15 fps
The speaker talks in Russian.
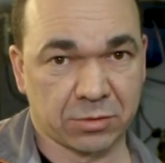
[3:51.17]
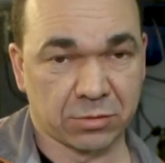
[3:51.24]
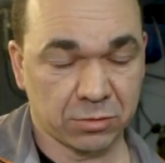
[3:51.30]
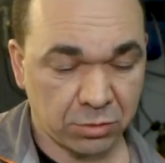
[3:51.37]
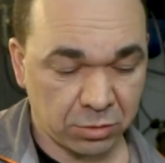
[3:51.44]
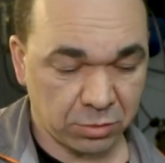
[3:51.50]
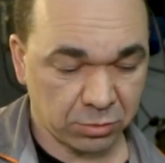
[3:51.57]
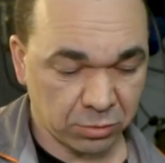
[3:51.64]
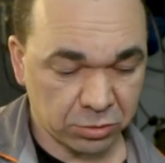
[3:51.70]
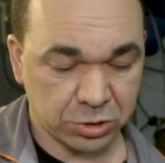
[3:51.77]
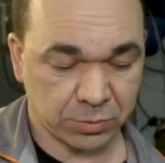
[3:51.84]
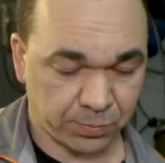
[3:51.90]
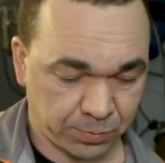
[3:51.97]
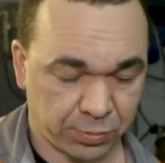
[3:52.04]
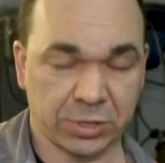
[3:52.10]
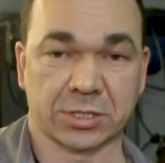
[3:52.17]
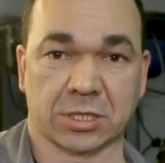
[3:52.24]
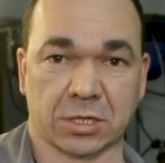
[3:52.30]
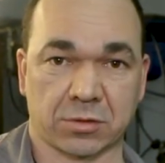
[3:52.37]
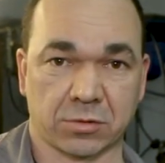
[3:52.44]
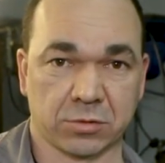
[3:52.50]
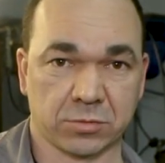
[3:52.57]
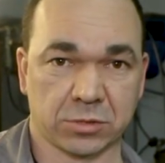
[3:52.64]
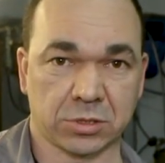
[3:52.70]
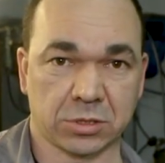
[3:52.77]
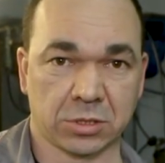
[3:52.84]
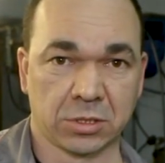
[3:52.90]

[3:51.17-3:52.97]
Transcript: но лучше перестрахуемся.